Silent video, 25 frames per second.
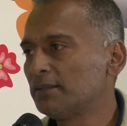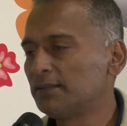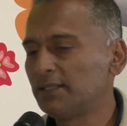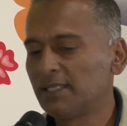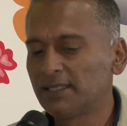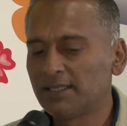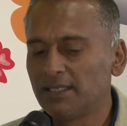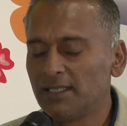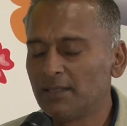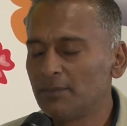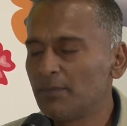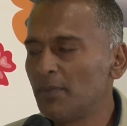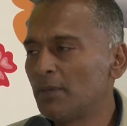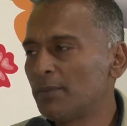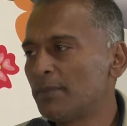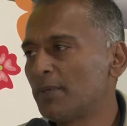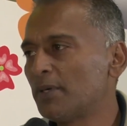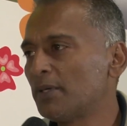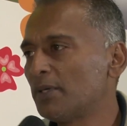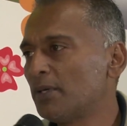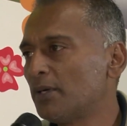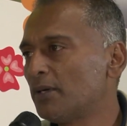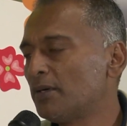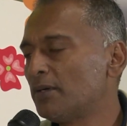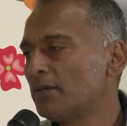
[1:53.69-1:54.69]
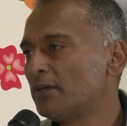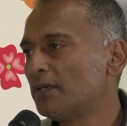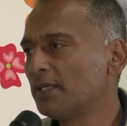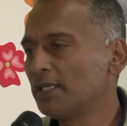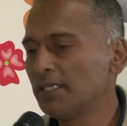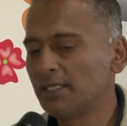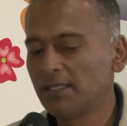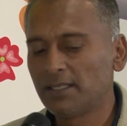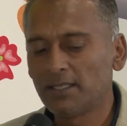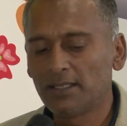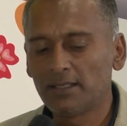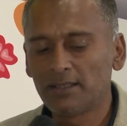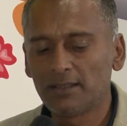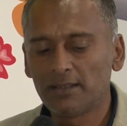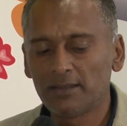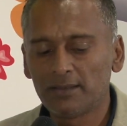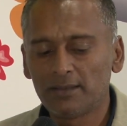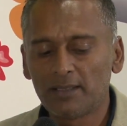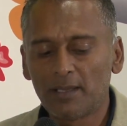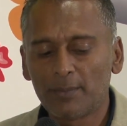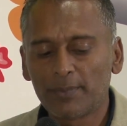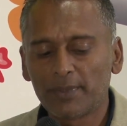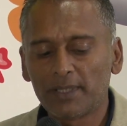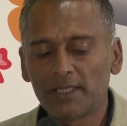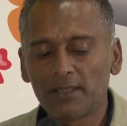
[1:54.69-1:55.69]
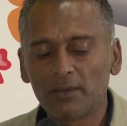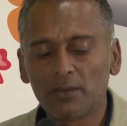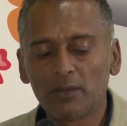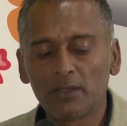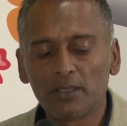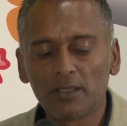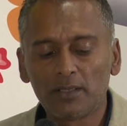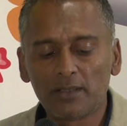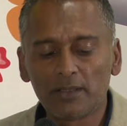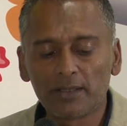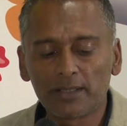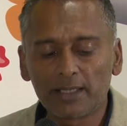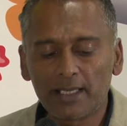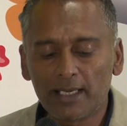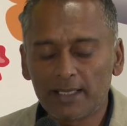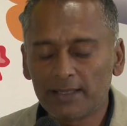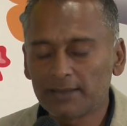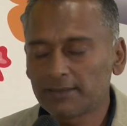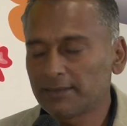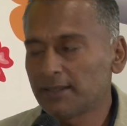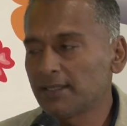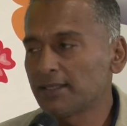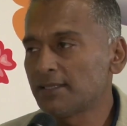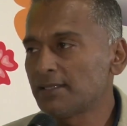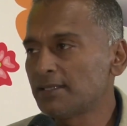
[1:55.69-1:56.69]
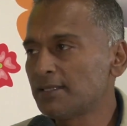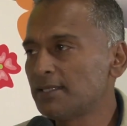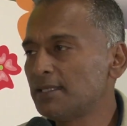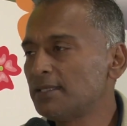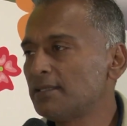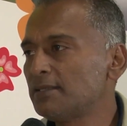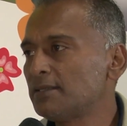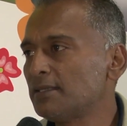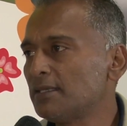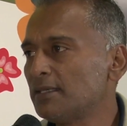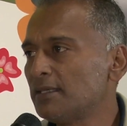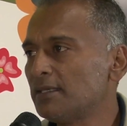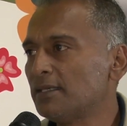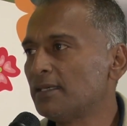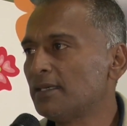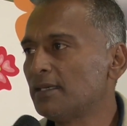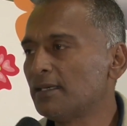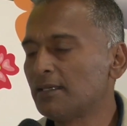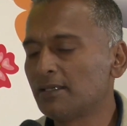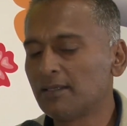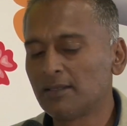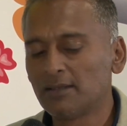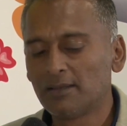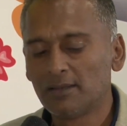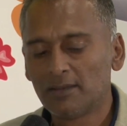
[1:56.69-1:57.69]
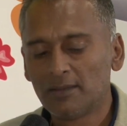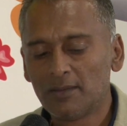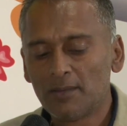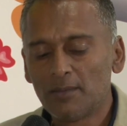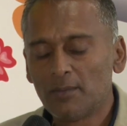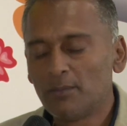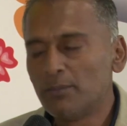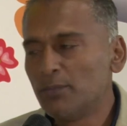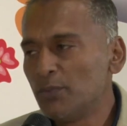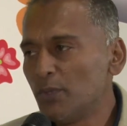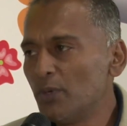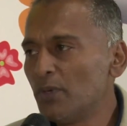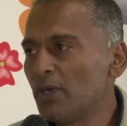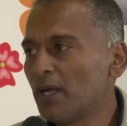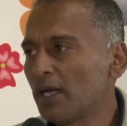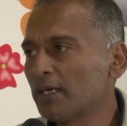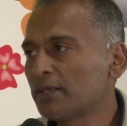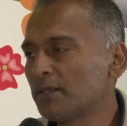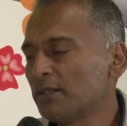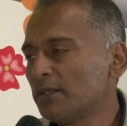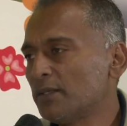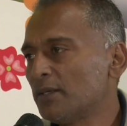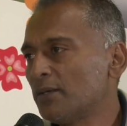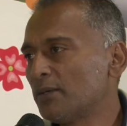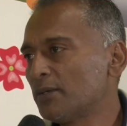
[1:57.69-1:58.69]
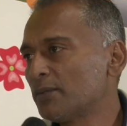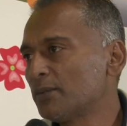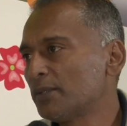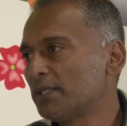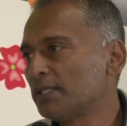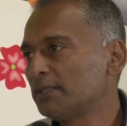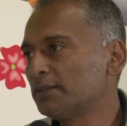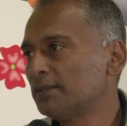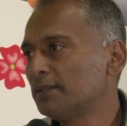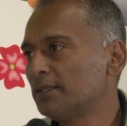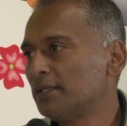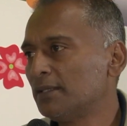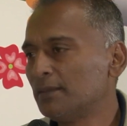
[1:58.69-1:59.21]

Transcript: Techniquement parlant et d'après leurs caractéristiques, c'est mieux accueillant, quoi,